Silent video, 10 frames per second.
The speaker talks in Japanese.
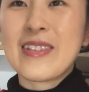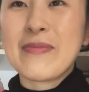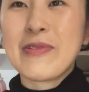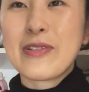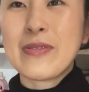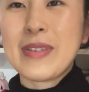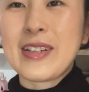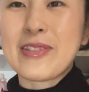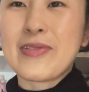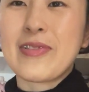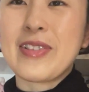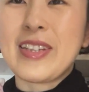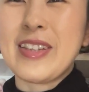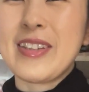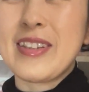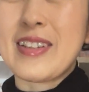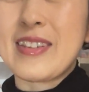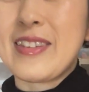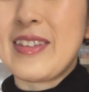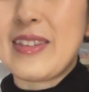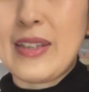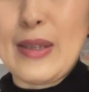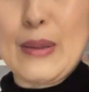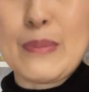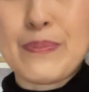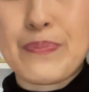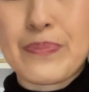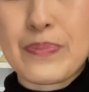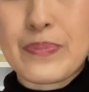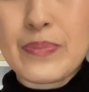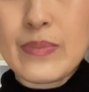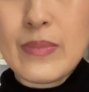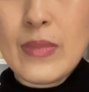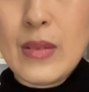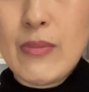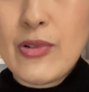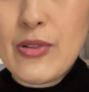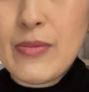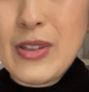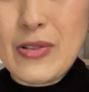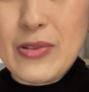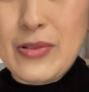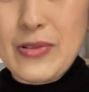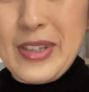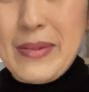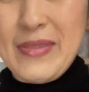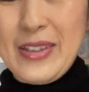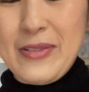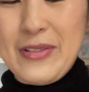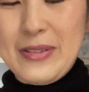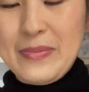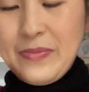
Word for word: むくみがすごい気になっててむくみを取るための